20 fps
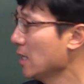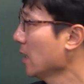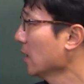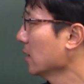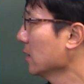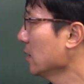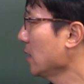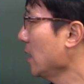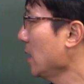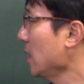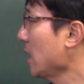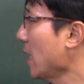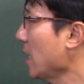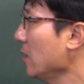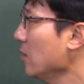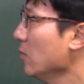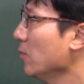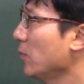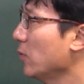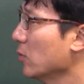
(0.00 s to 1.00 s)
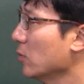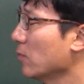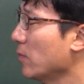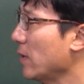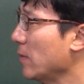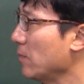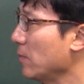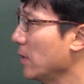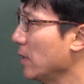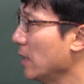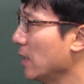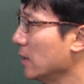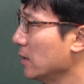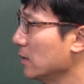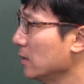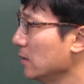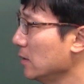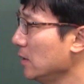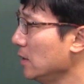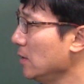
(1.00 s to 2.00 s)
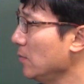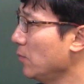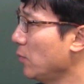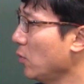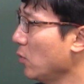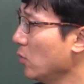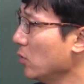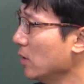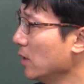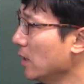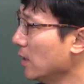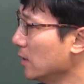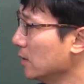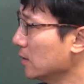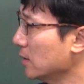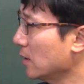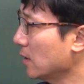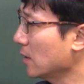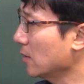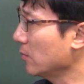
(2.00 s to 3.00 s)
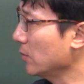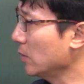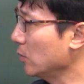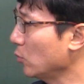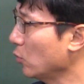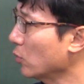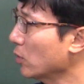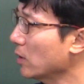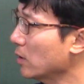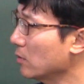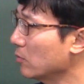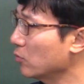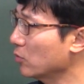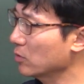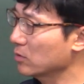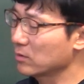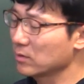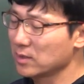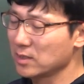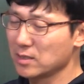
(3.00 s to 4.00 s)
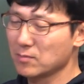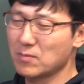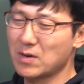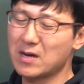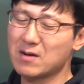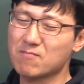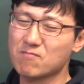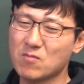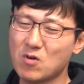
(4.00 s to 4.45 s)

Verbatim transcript: 근데 이 핸드폰 판매하는 이 폴이라는 사람이 노래를 불렀더니 막